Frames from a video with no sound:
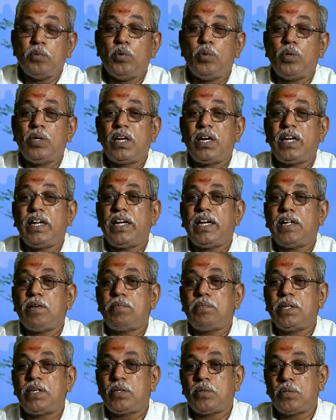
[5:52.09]
நூல்களில் என்ன
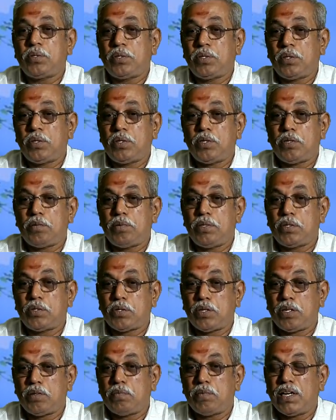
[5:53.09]
பேர் கொடுத்துருக்கோம்
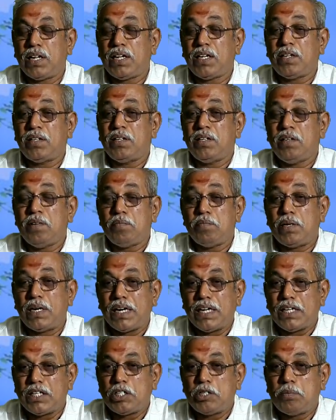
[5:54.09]
அப்படின்னு சொன்னோம்னா
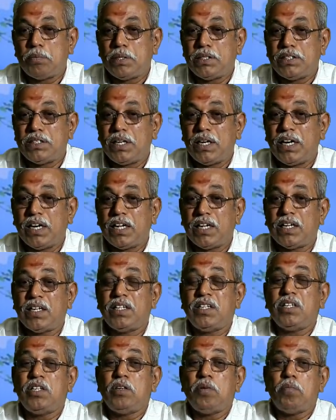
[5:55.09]
மணாக்கு பஞ்சரில்
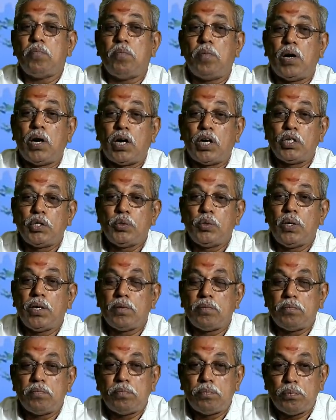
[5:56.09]

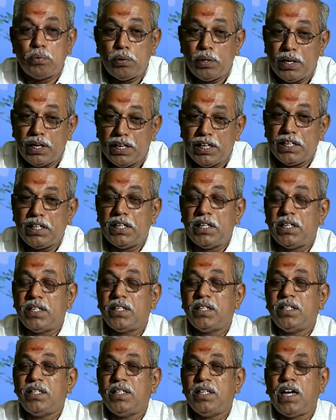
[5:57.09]
மாதுளம் புள்ளி
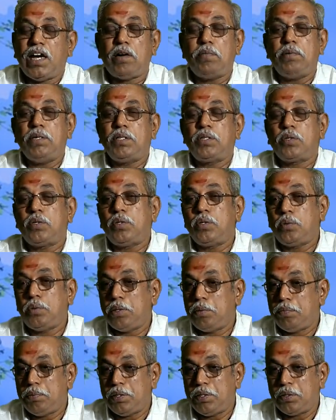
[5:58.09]
அப்படின்னு சொல்லிட்டு
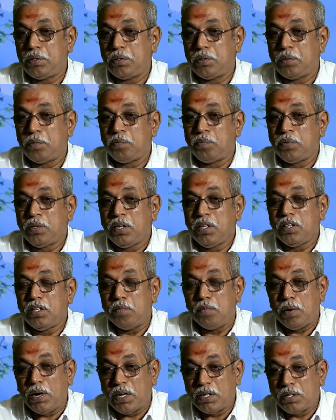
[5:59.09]
குறிப்பிட்டிருக்கோம்
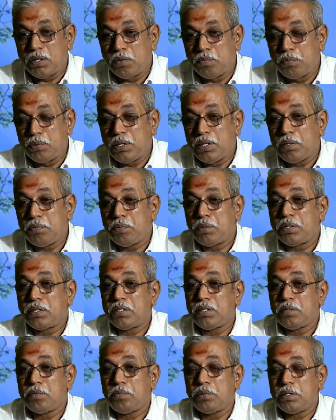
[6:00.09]
இந்த மாதுளம் புள்ளியை
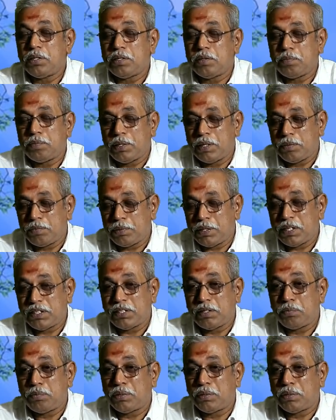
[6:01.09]
பொறுத்த பழத்தை